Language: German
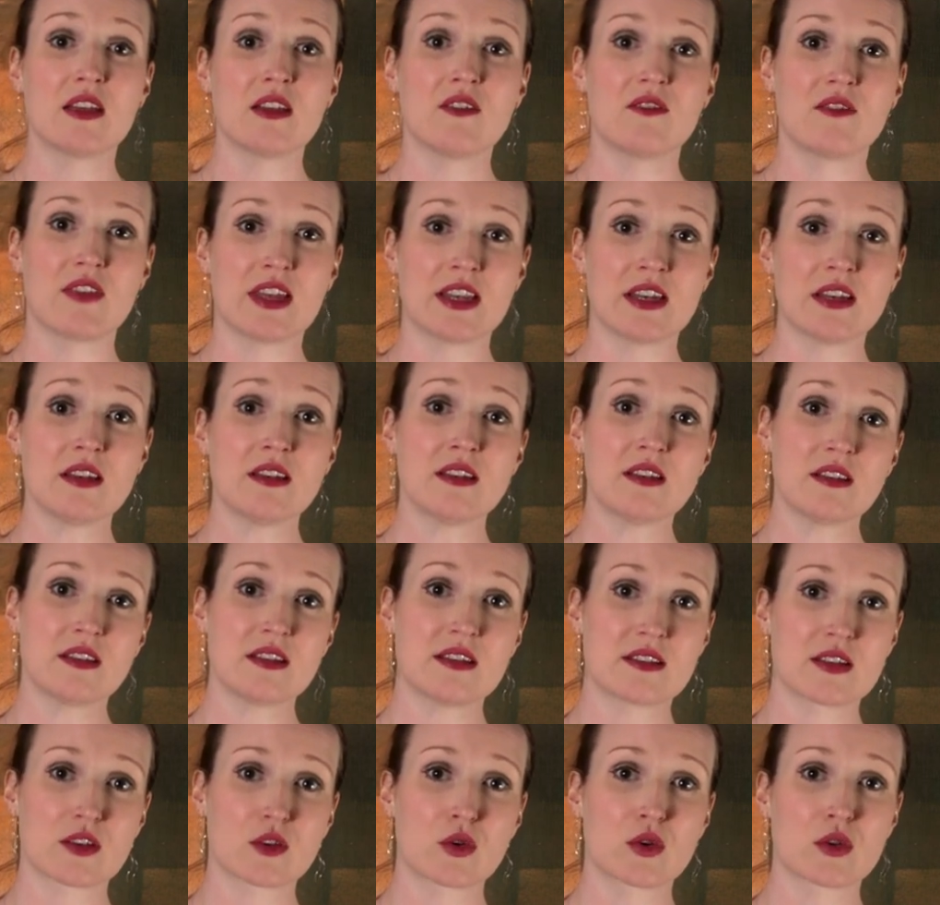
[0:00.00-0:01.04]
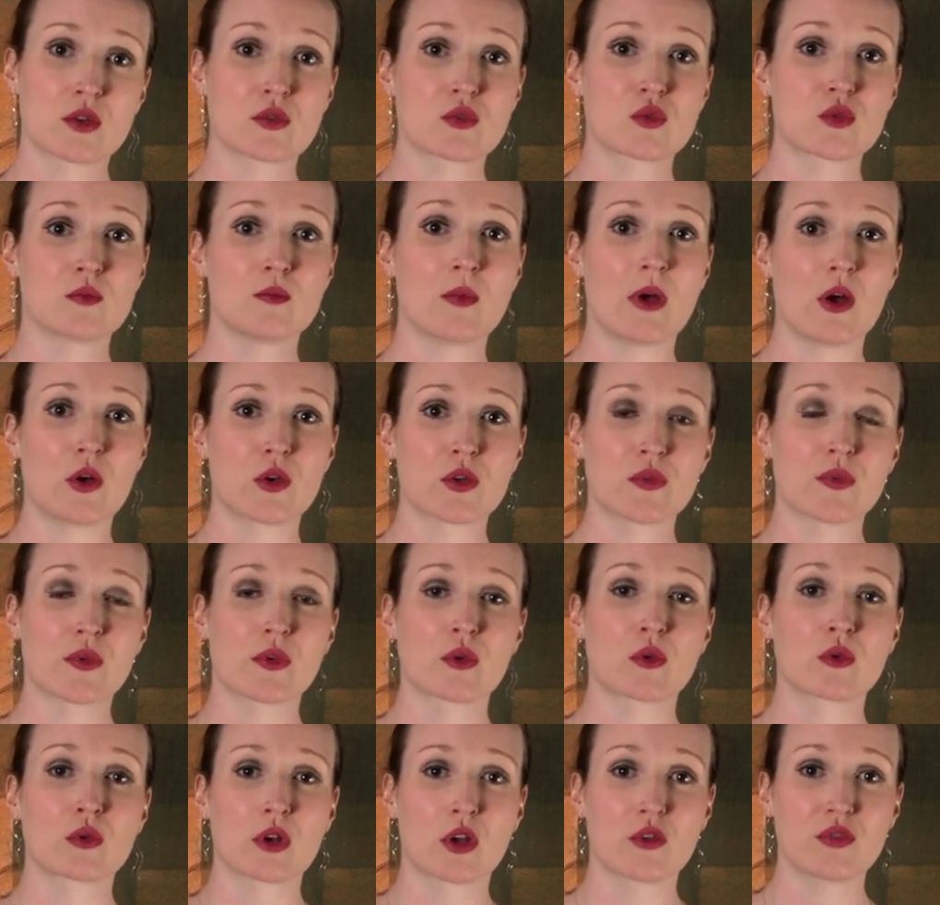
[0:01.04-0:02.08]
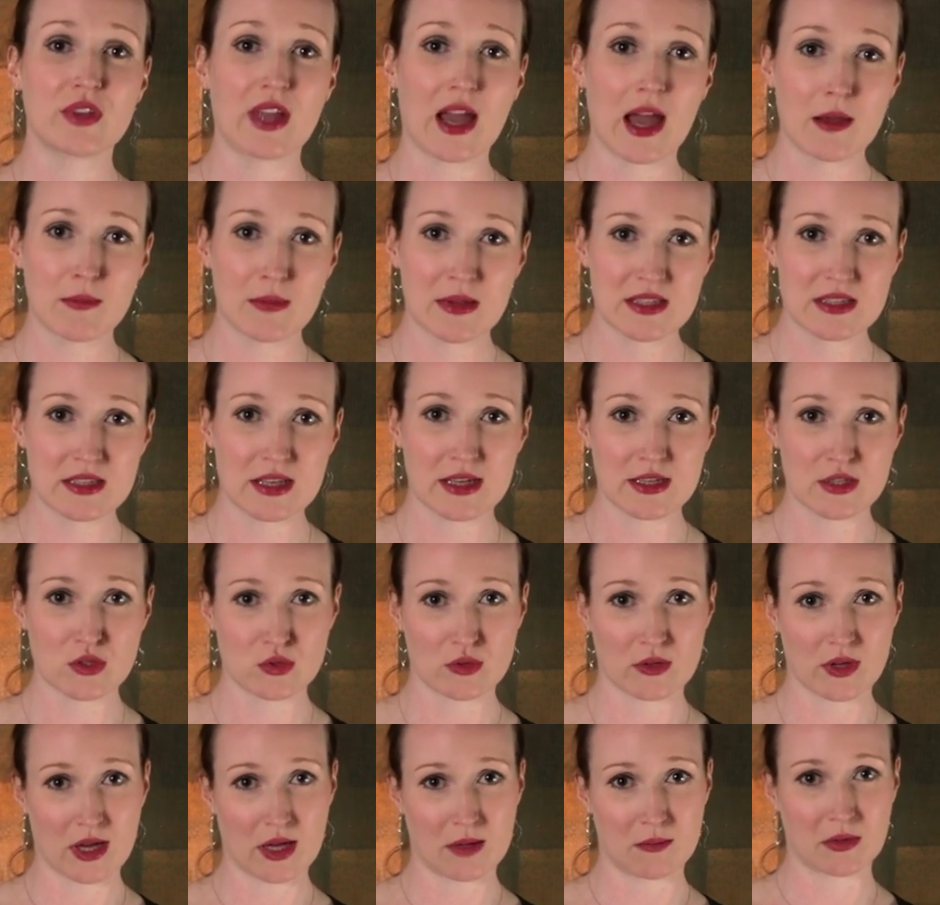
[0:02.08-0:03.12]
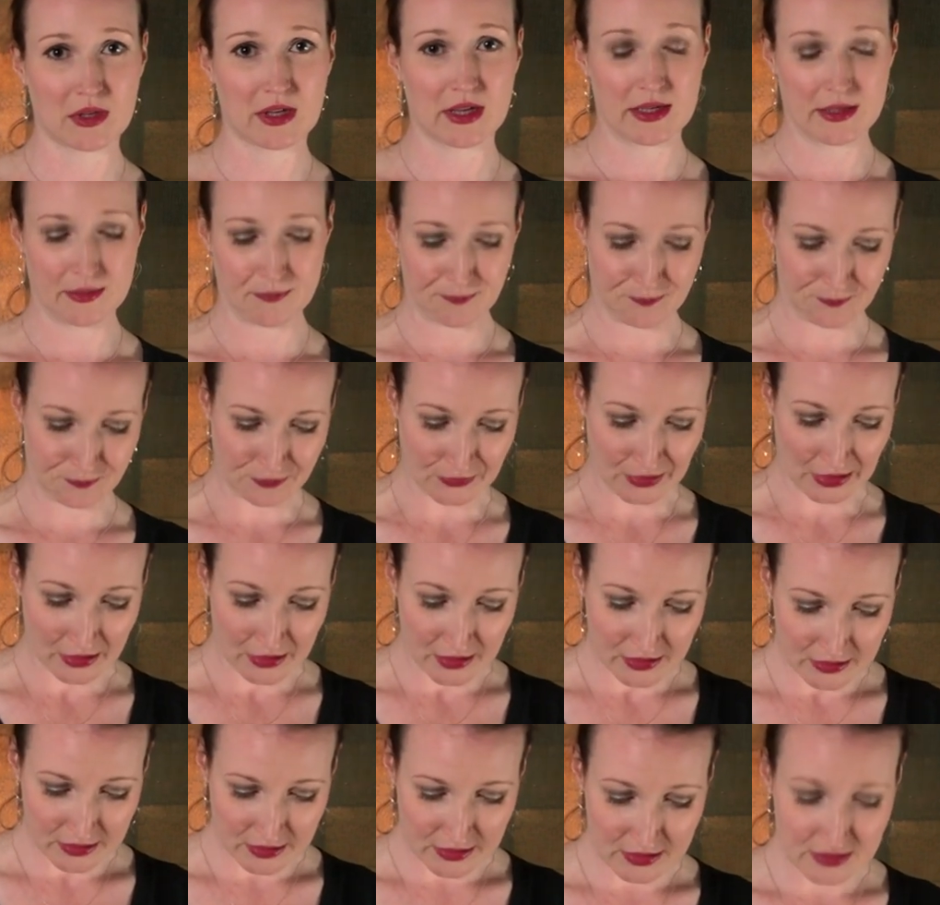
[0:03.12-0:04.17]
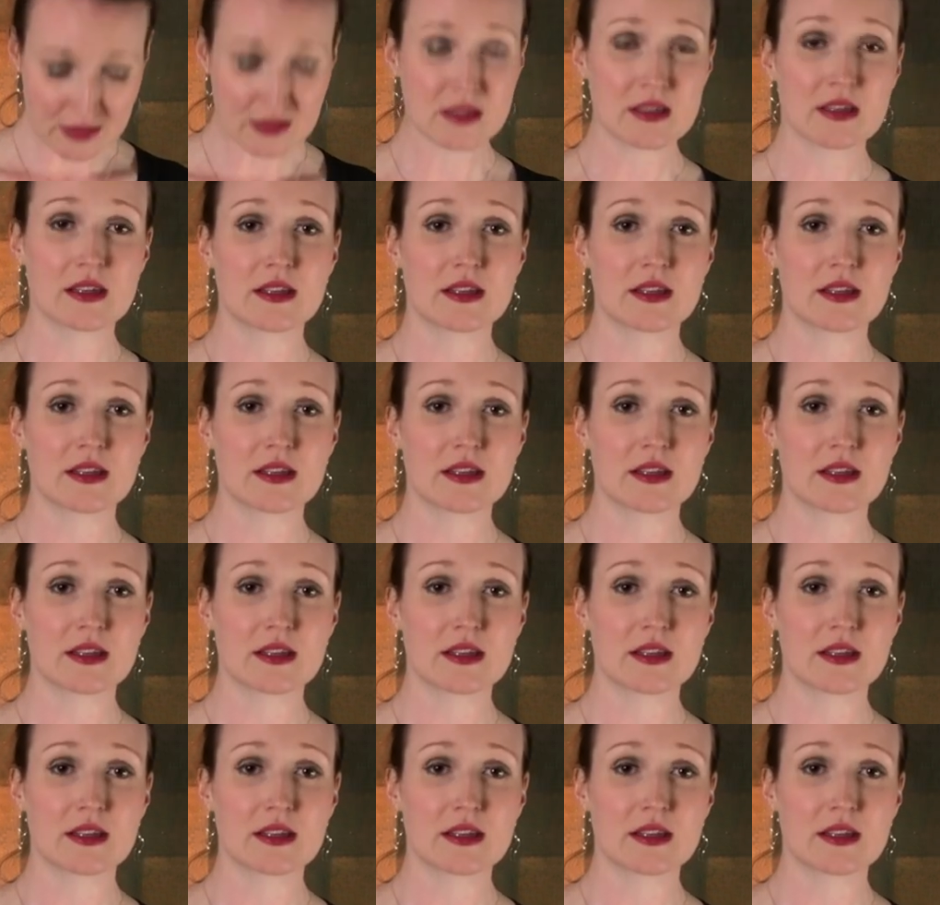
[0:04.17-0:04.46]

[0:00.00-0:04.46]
wenn dieser Konsum Auswirkungen auf die Arbeitsleistung haben kann. Dies